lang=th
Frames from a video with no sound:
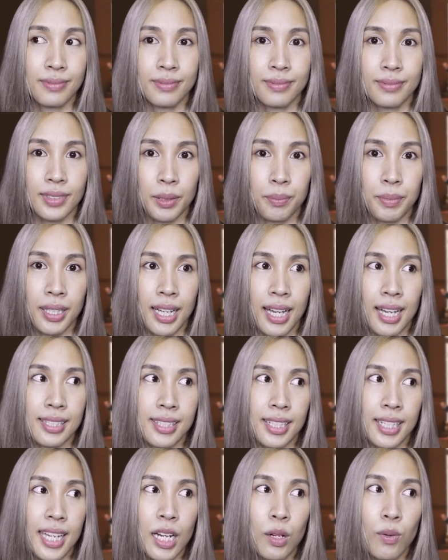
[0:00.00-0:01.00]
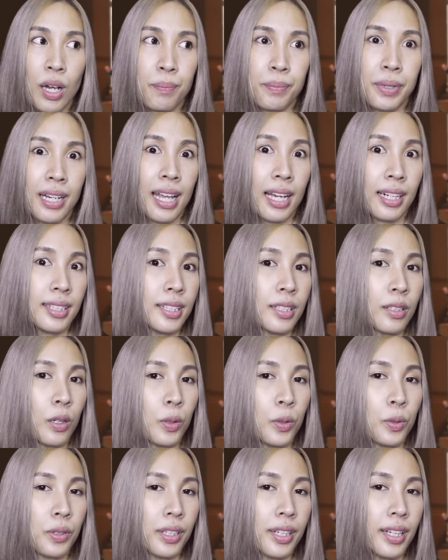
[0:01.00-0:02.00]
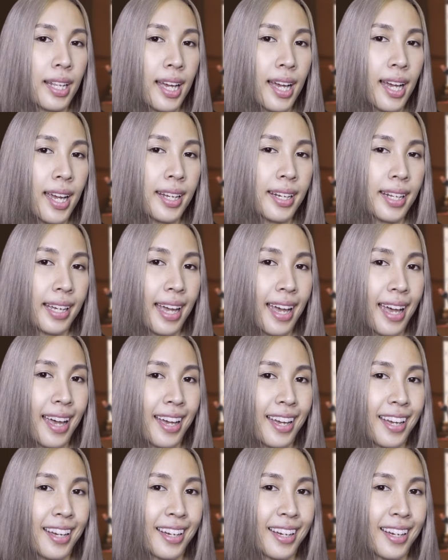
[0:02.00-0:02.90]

แต่มันอาจจะแค่ความเป็นลักษ์หนึ่งของคุณก็ได้นะคะ